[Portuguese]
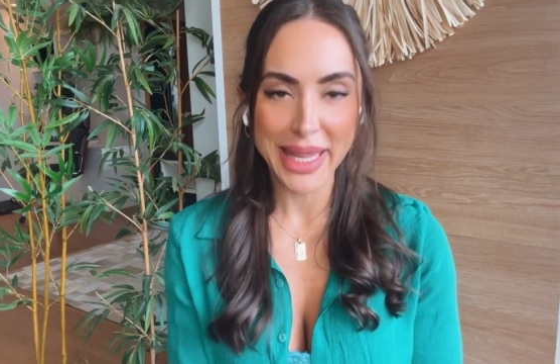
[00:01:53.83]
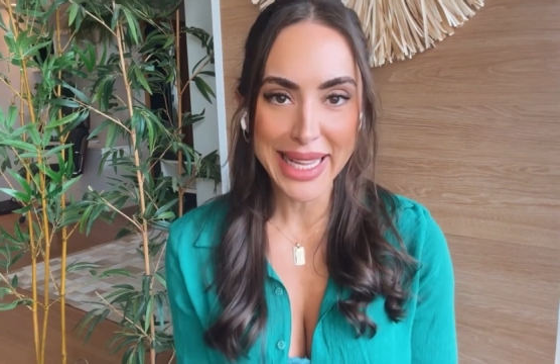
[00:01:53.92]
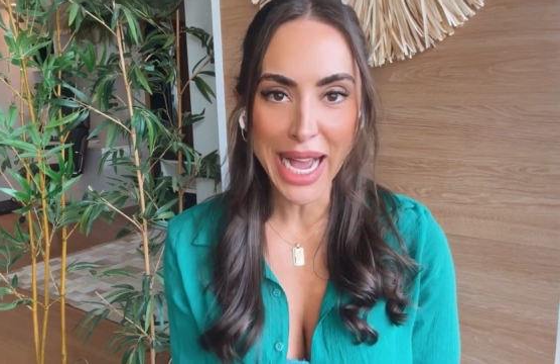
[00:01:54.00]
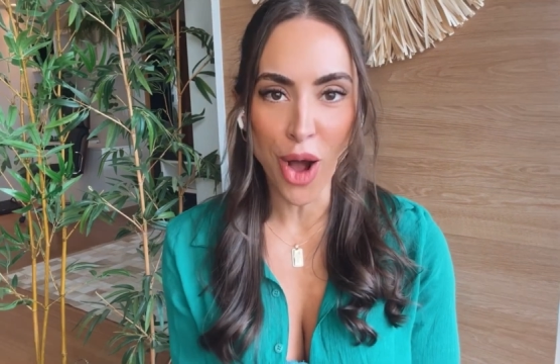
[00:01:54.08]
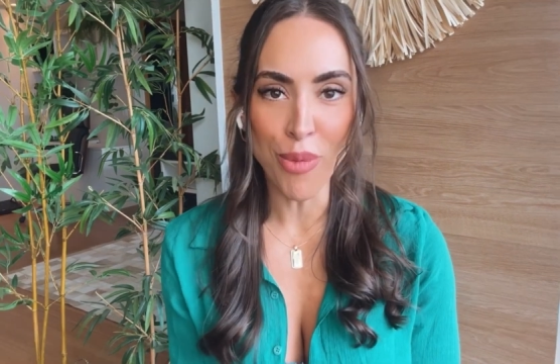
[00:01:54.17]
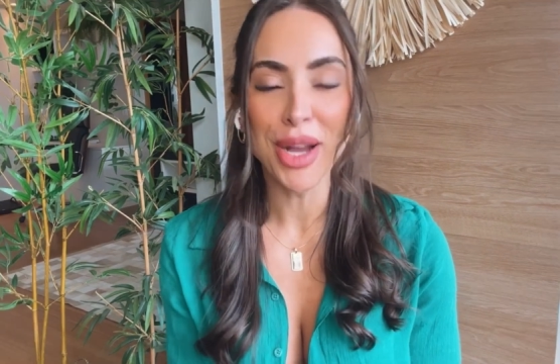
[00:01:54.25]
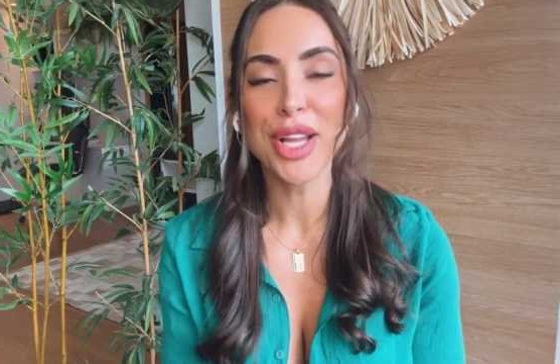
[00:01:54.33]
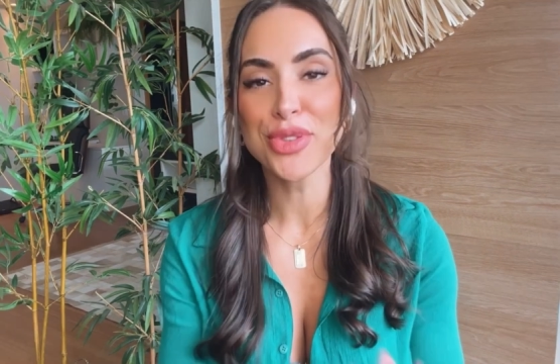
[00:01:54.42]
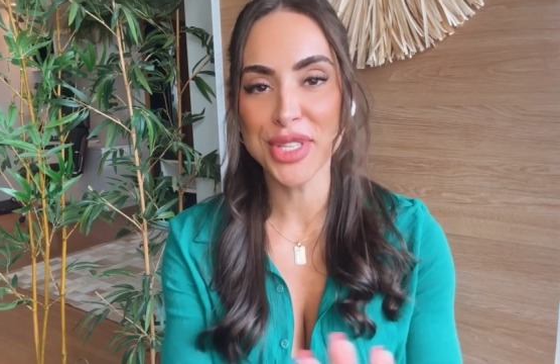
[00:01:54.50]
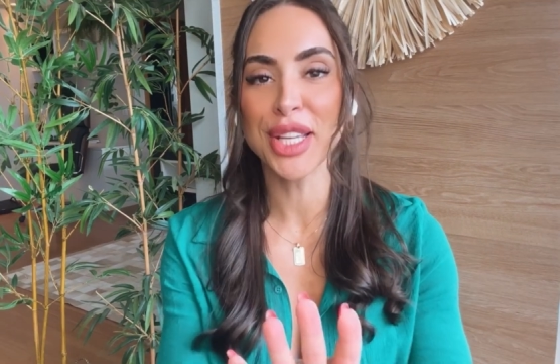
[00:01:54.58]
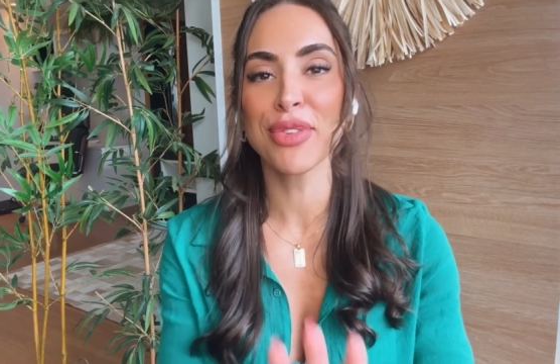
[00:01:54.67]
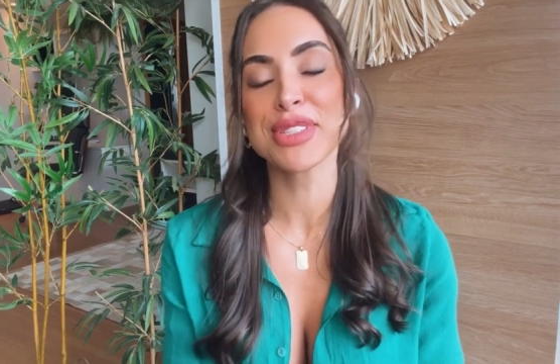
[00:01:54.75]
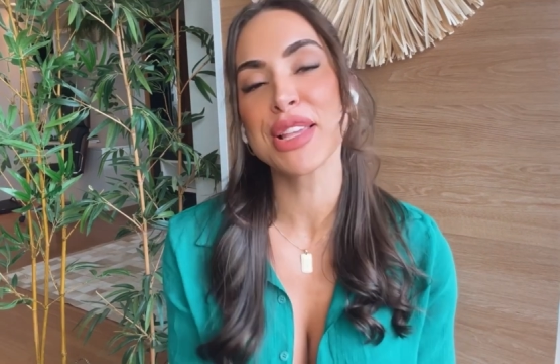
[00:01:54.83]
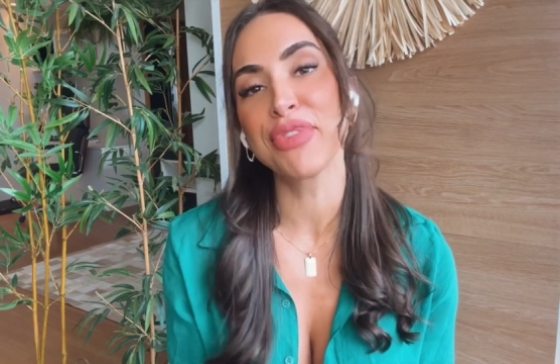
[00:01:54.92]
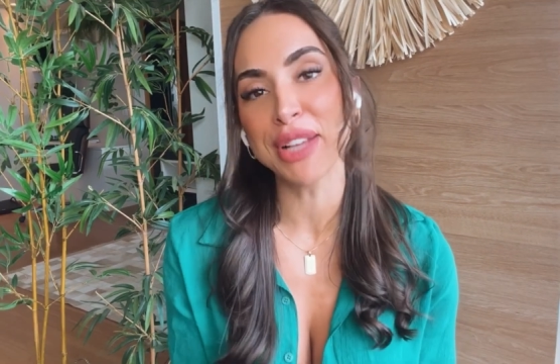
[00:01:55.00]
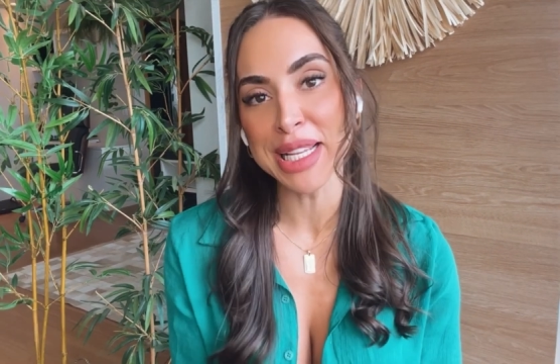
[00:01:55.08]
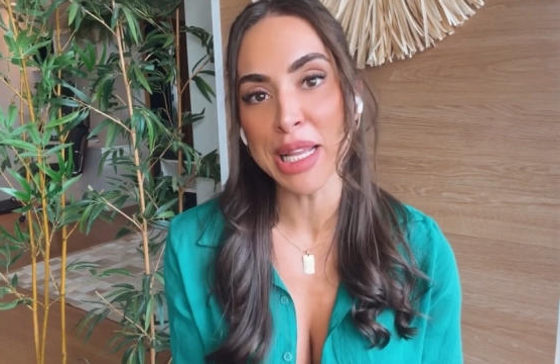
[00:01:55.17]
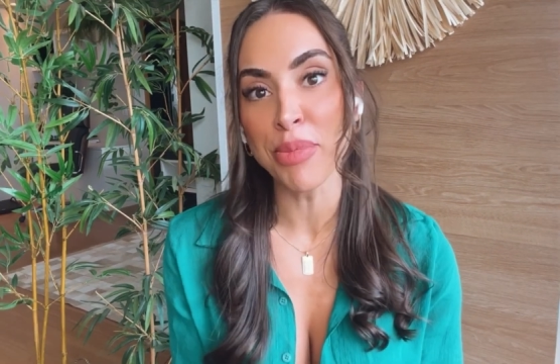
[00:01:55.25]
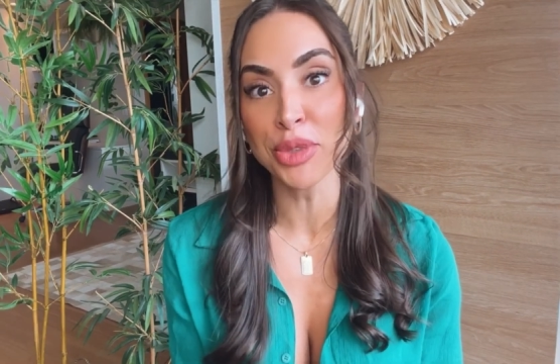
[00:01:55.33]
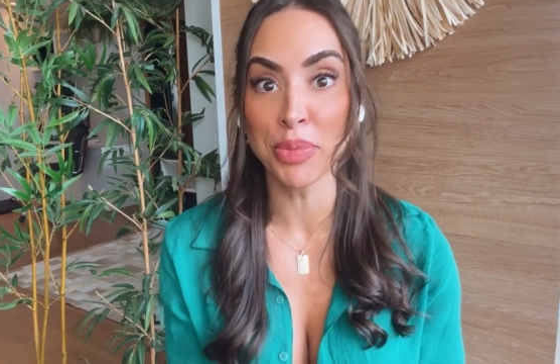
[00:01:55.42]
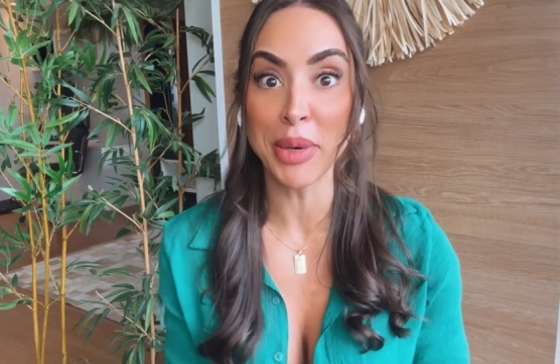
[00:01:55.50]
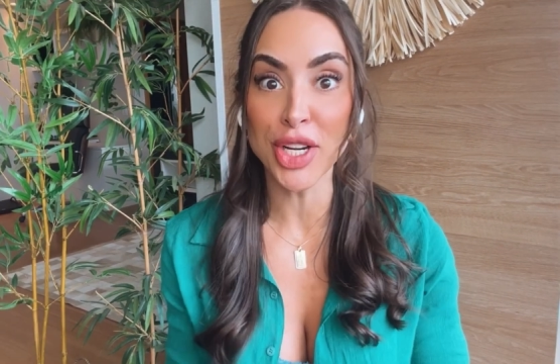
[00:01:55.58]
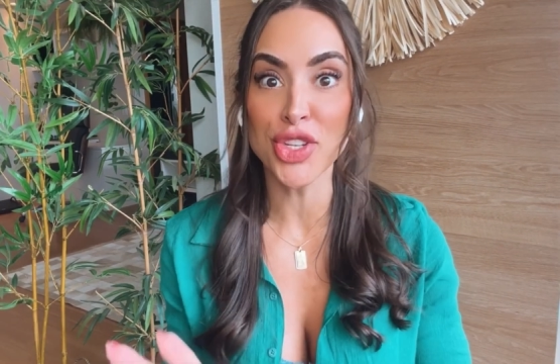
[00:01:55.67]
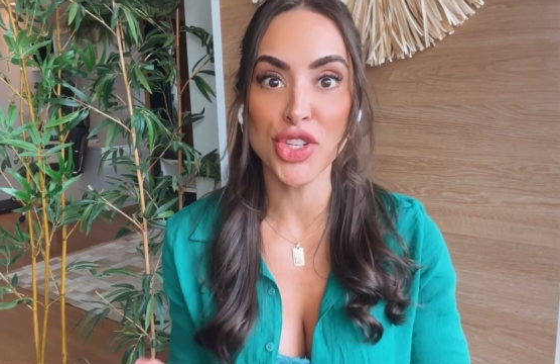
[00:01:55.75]
calma, eu sei que você fica ainda muito
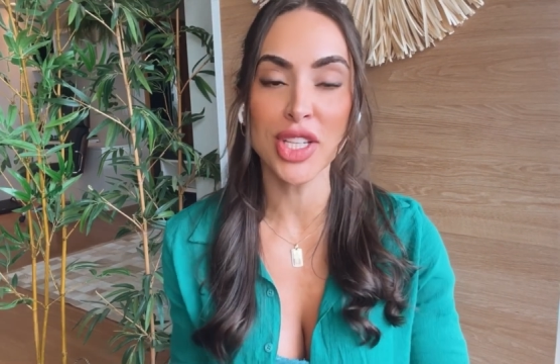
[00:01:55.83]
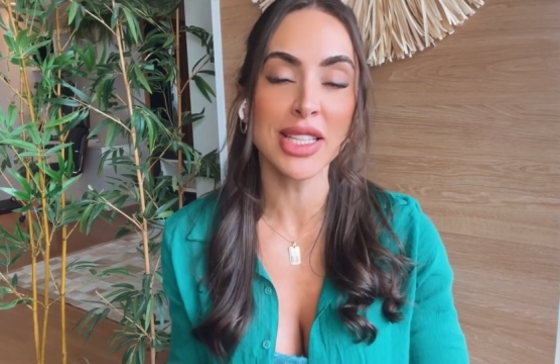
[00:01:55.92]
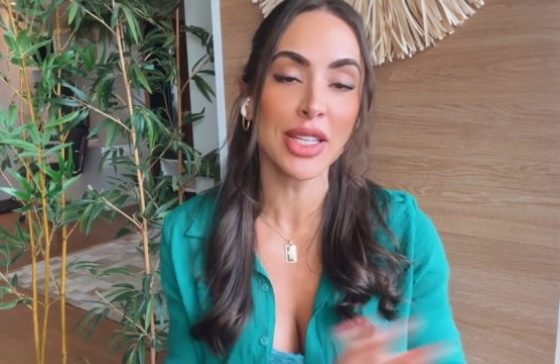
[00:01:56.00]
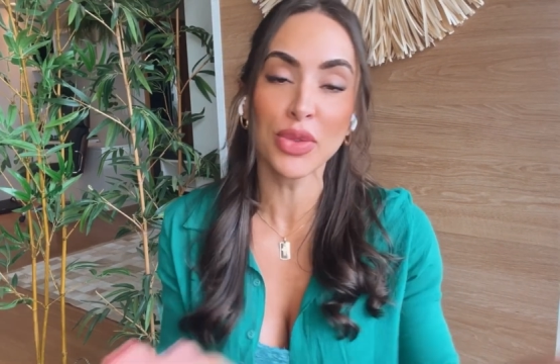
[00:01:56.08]
perdida